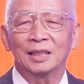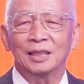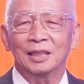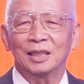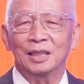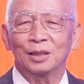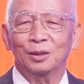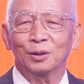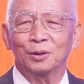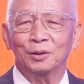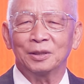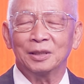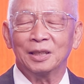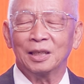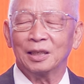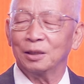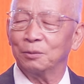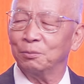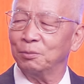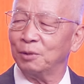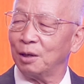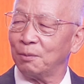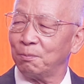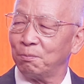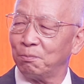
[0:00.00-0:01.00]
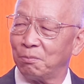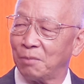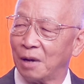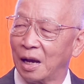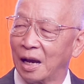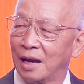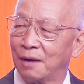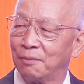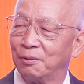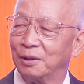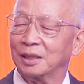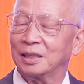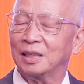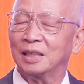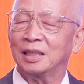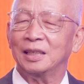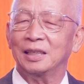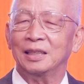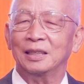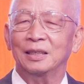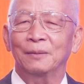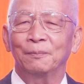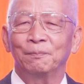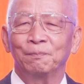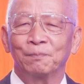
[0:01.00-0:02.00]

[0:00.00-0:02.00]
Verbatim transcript: thì tôi đã đóng góp ba vấn đề